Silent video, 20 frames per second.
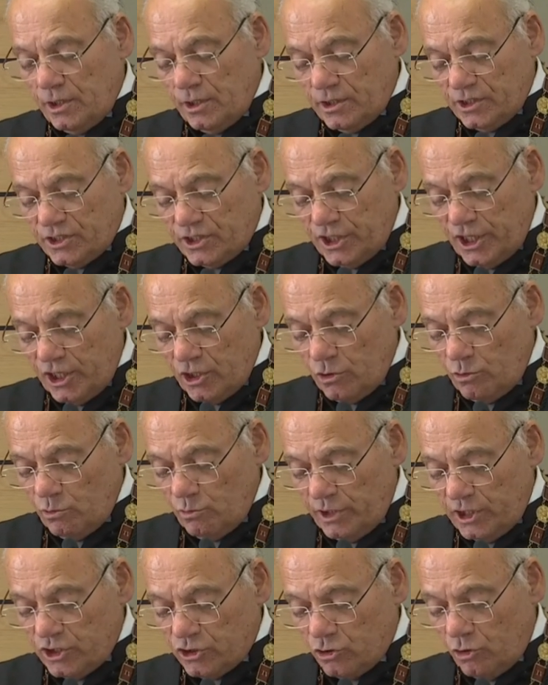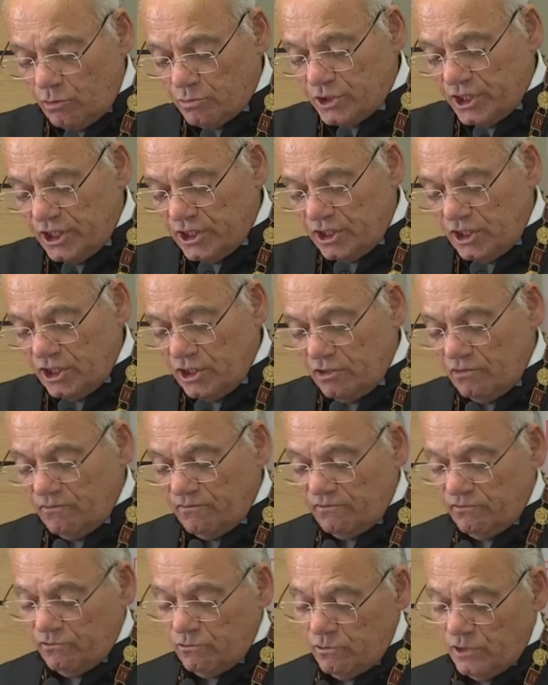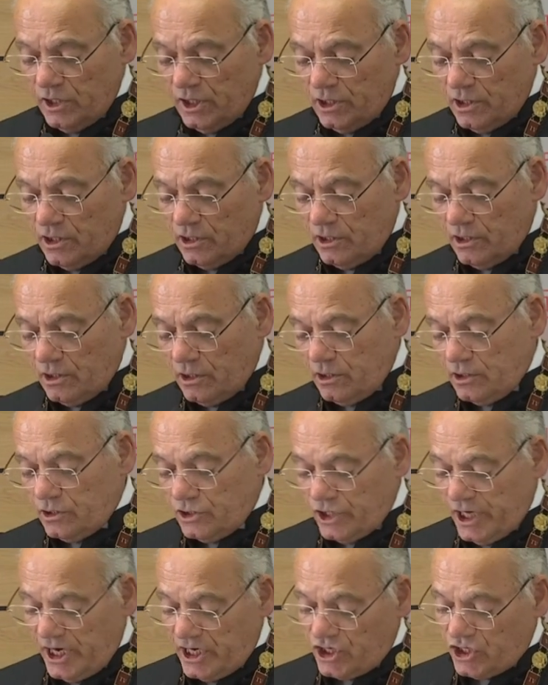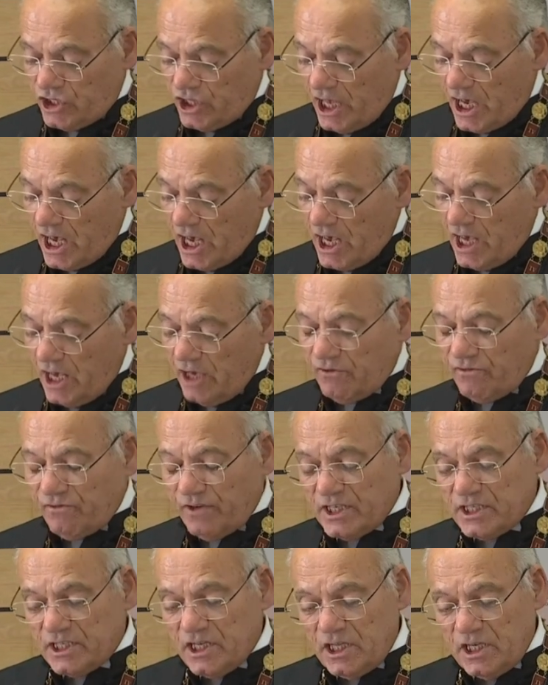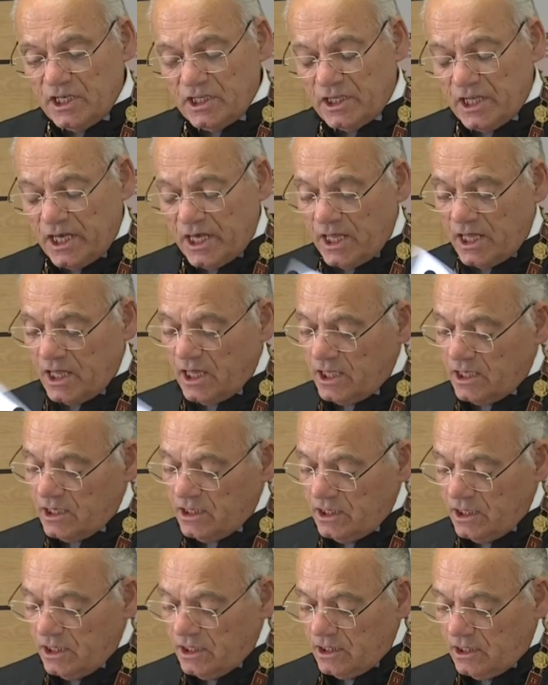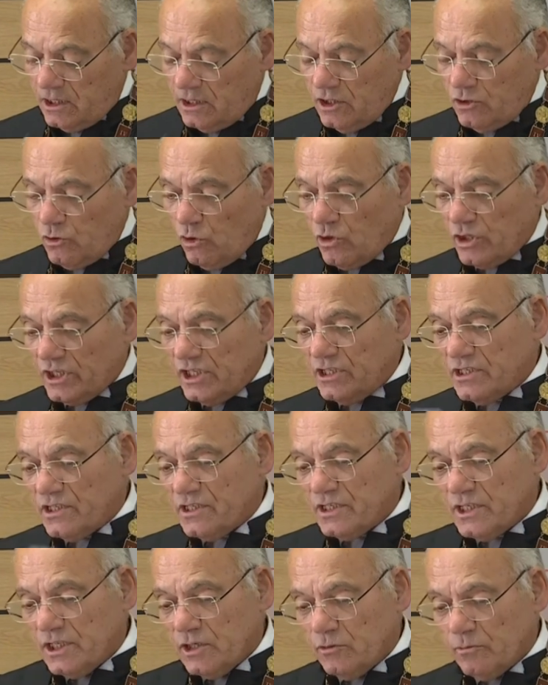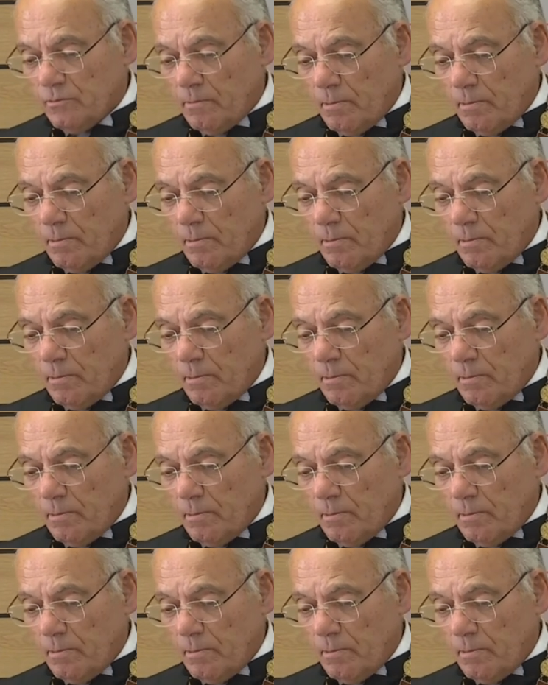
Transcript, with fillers: sendo este objetivo já está em fase adiantada de concretização.